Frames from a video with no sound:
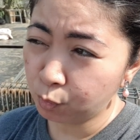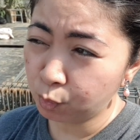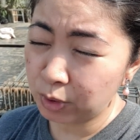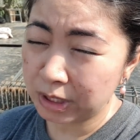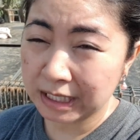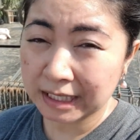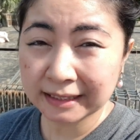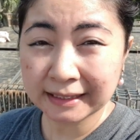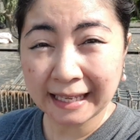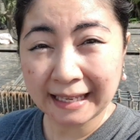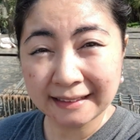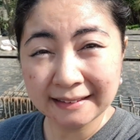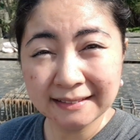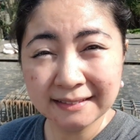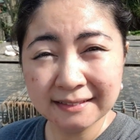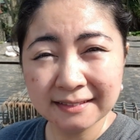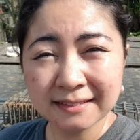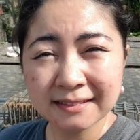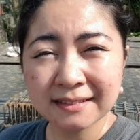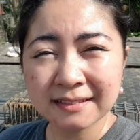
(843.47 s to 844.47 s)
week 10,
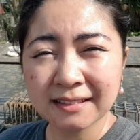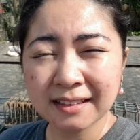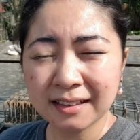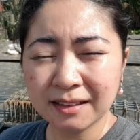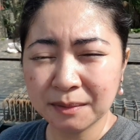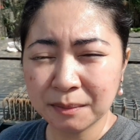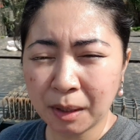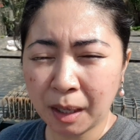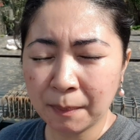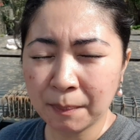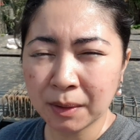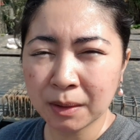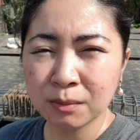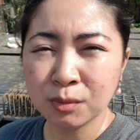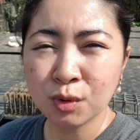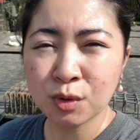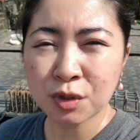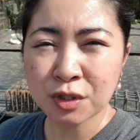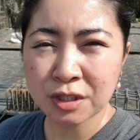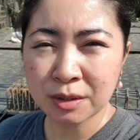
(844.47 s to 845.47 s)
No,
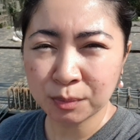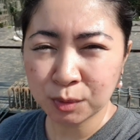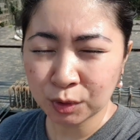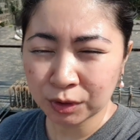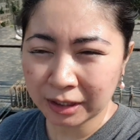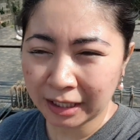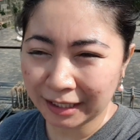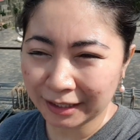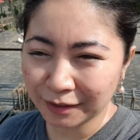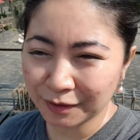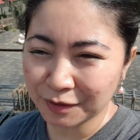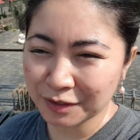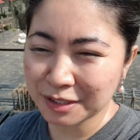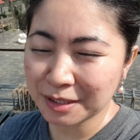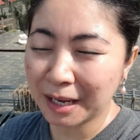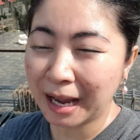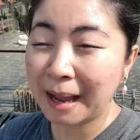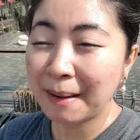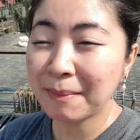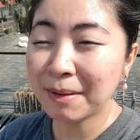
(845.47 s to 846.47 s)
makapagbuhos na po tayo.
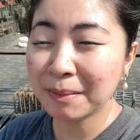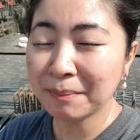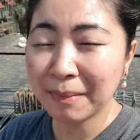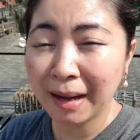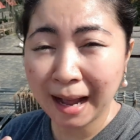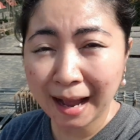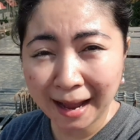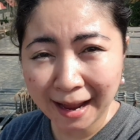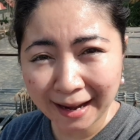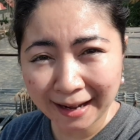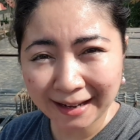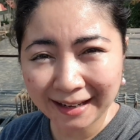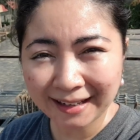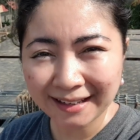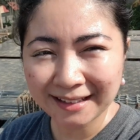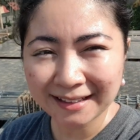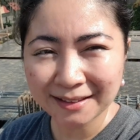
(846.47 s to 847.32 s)
Sa aming bahay,